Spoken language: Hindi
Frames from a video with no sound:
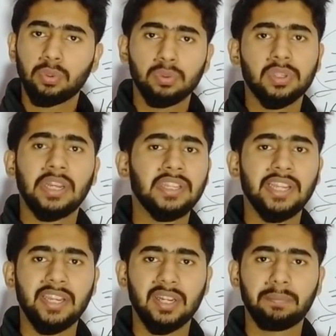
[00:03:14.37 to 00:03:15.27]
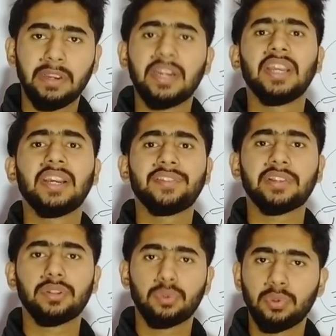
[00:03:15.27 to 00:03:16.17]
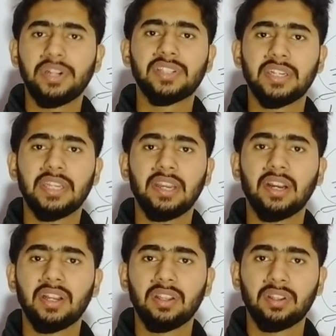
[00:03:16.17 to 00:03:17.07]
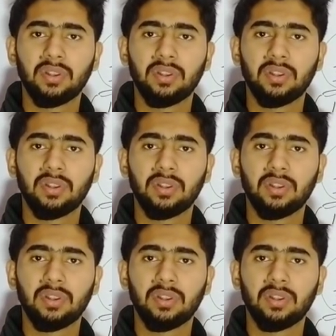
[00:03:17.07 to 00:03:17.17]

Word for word: तो उसका नहीं जाएगा बिगड़ेगा किसका स्टूडेंट्स का जाएगा